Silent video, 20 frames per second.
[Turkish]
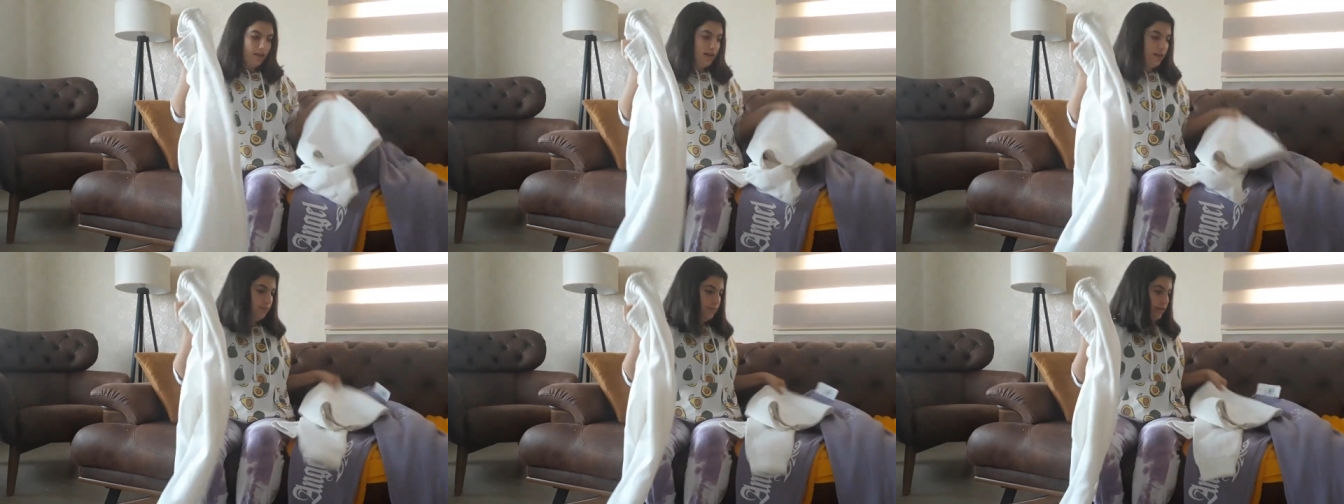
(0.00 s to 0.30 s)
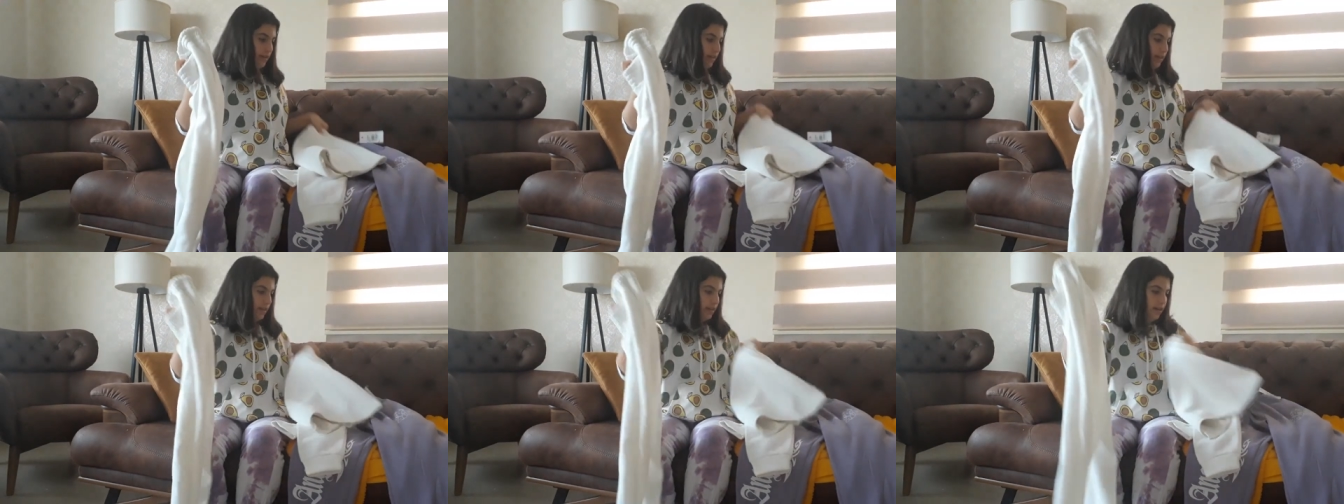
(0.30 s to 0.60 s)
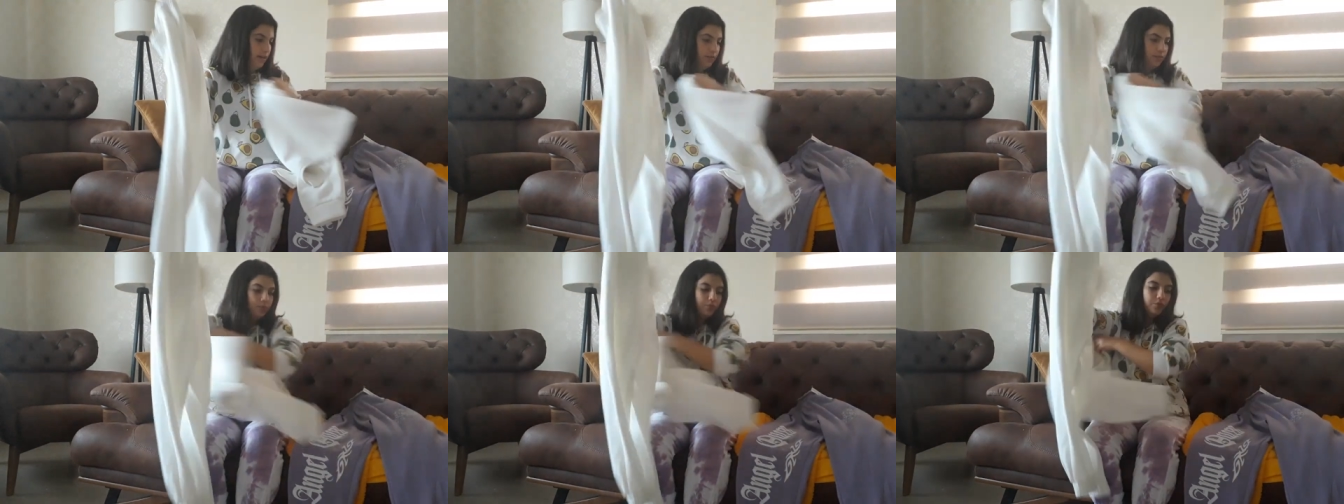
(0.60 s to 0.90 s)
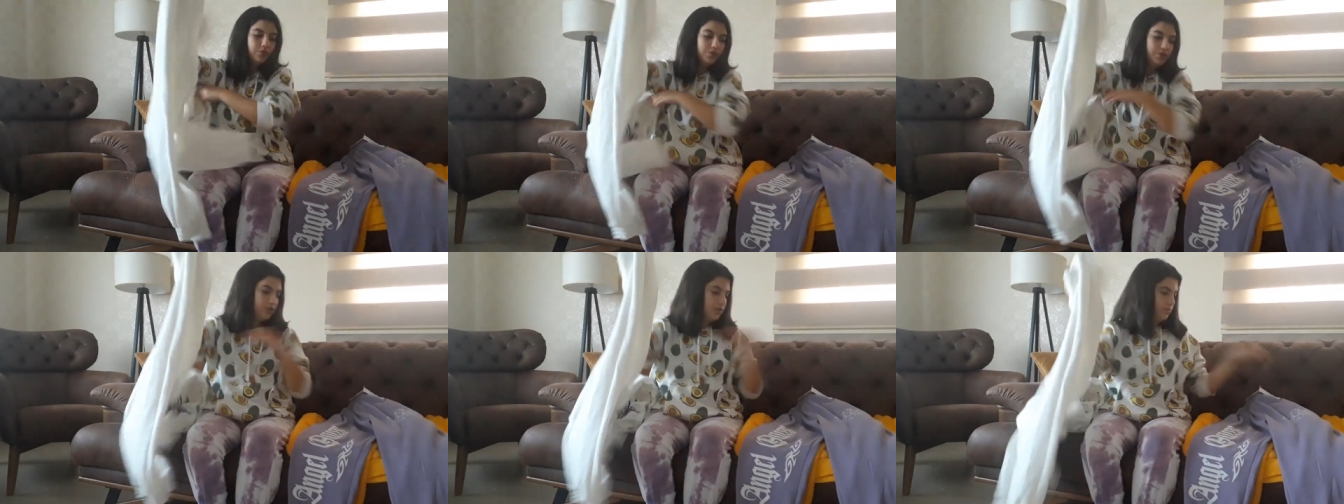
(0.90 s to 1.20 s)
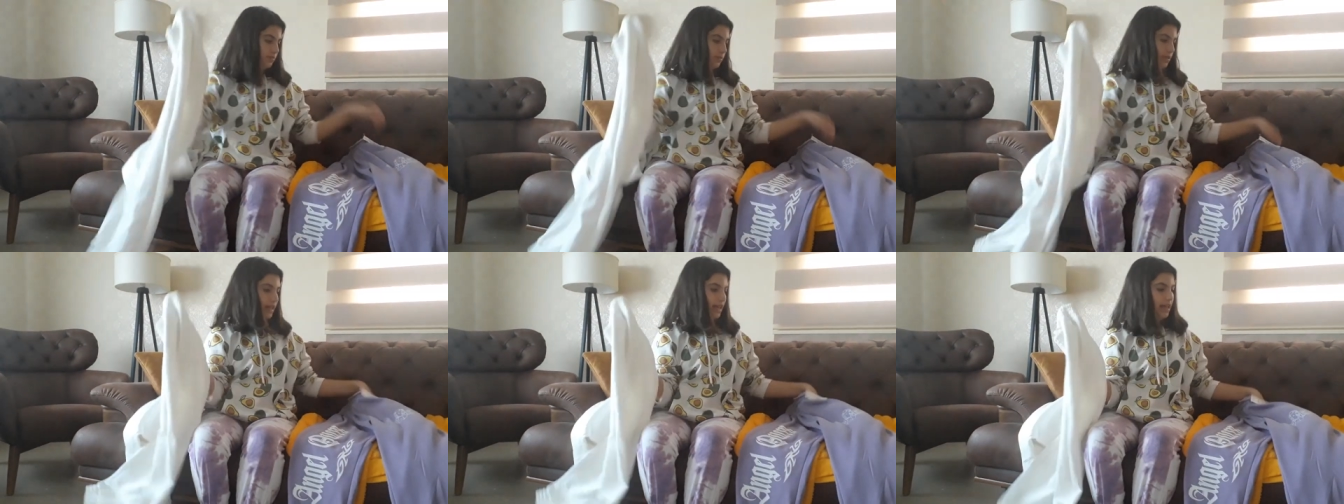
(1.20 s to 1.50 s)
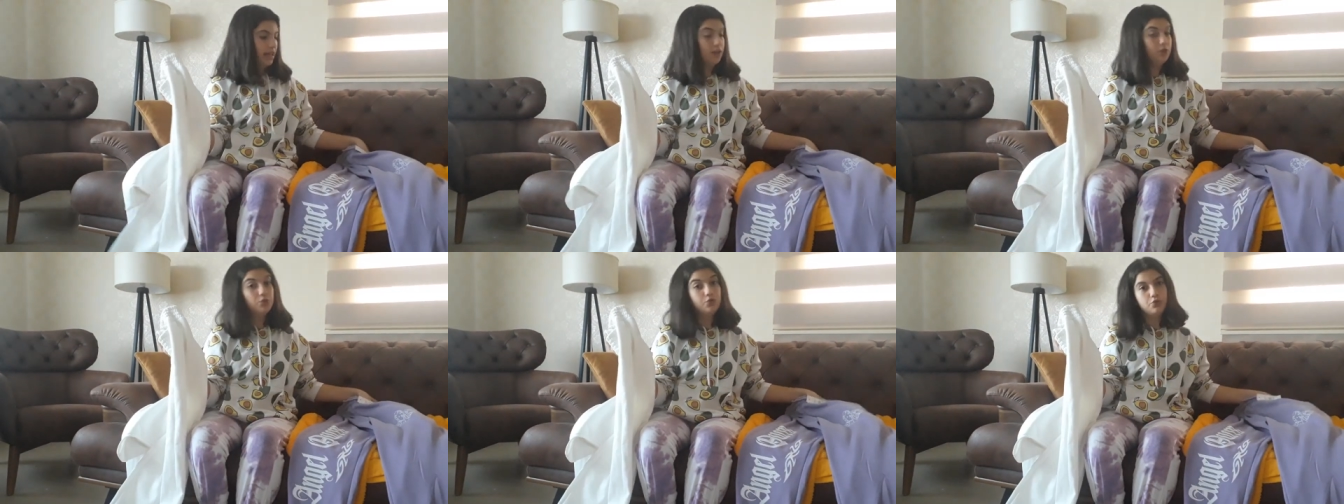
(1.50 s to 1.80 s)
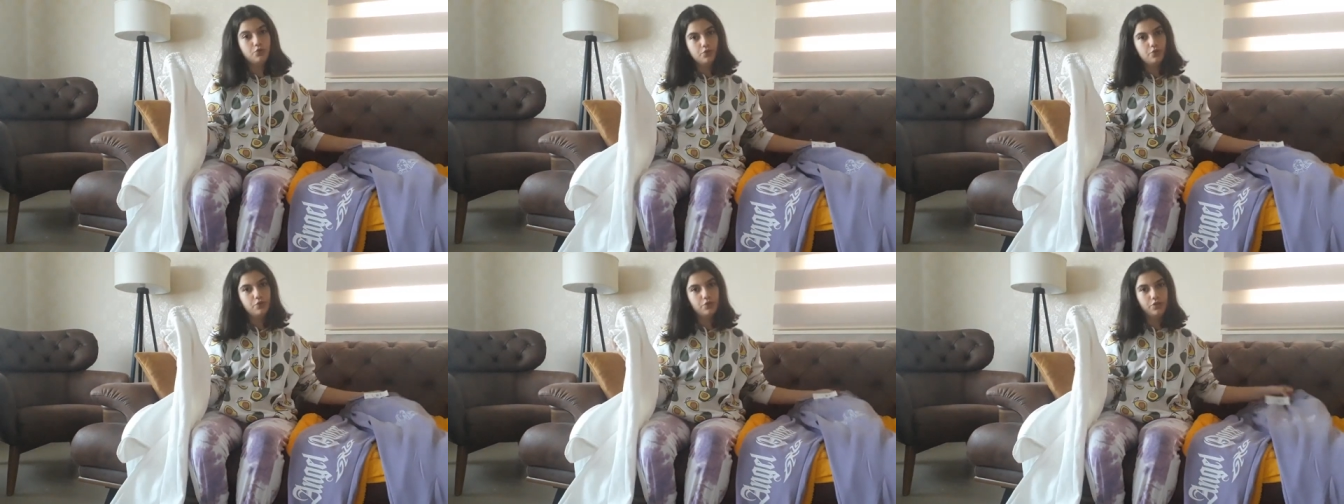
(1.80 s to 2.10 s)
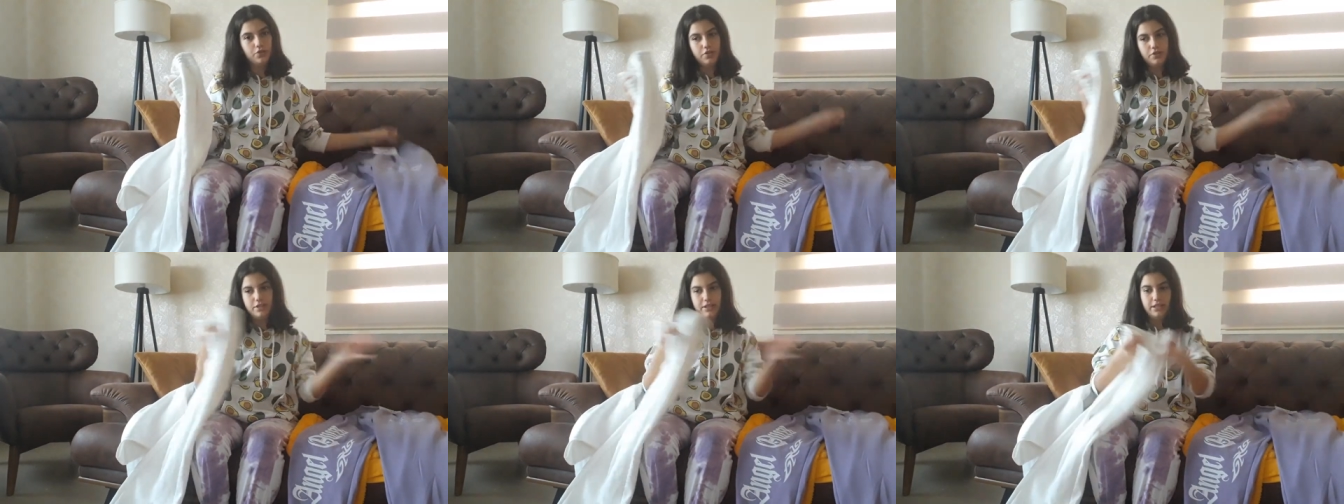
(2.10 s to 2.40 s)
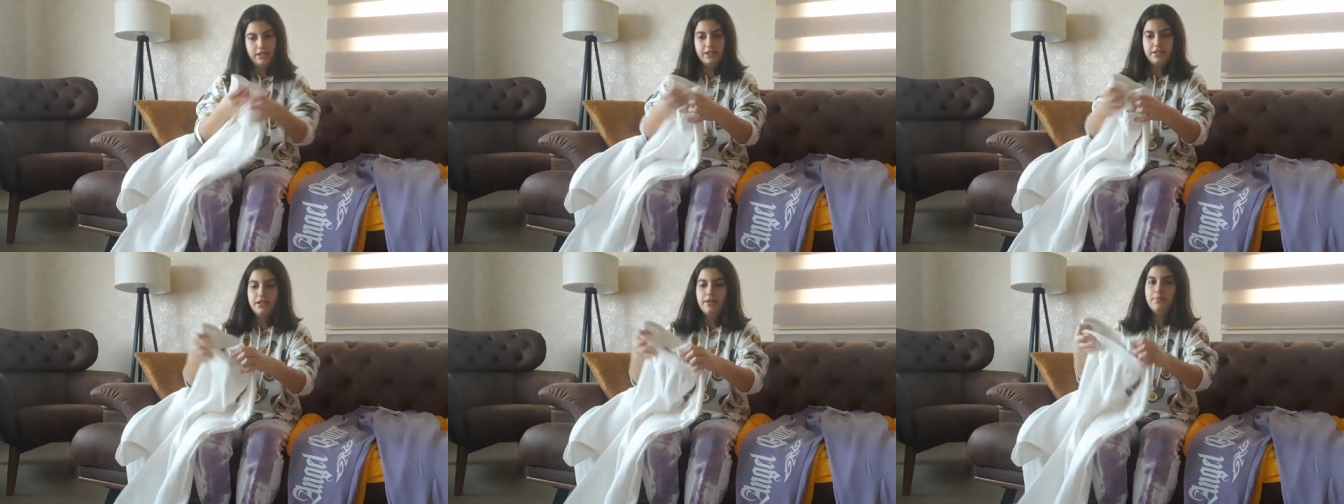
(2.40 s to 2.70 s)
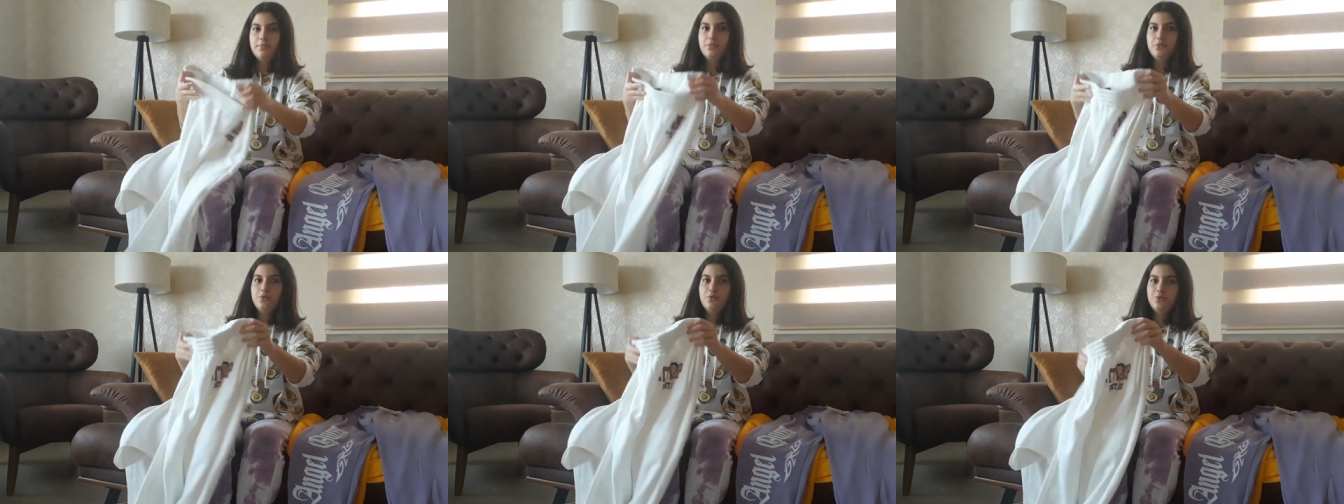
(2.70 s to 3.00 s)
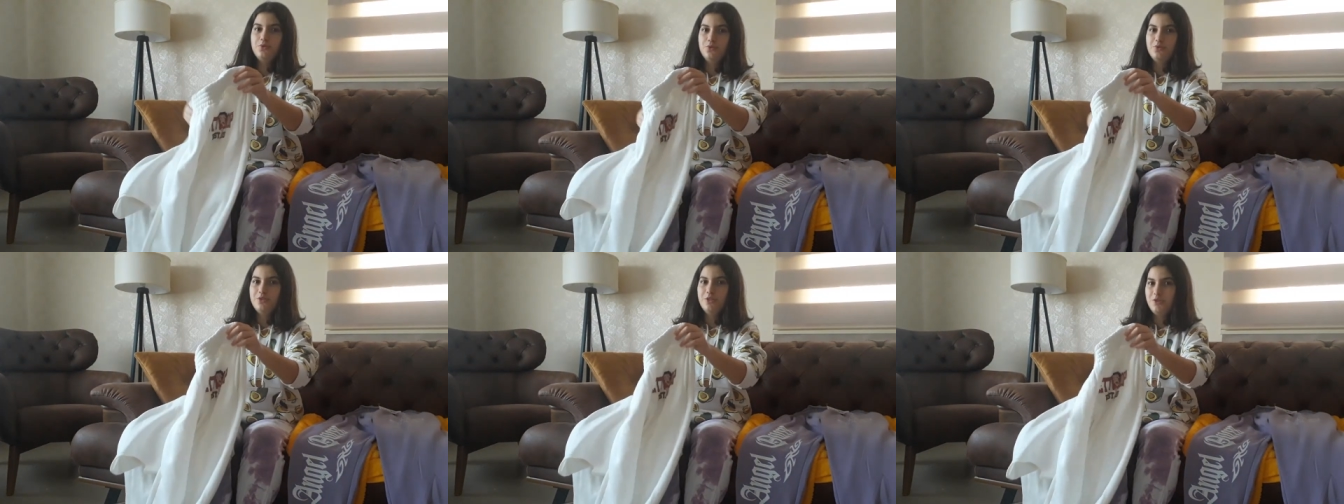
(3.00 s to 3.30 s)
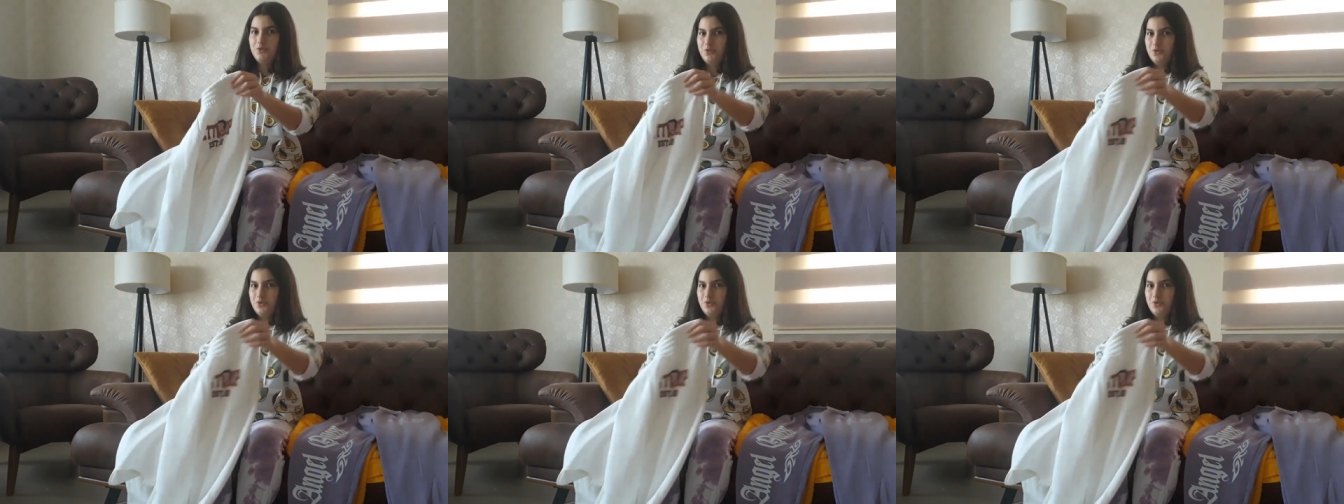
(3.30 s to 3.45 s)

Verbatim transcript: Ay bir dakika. Bunun şimdi e, üstünü göstereceğim. Bunun üstü de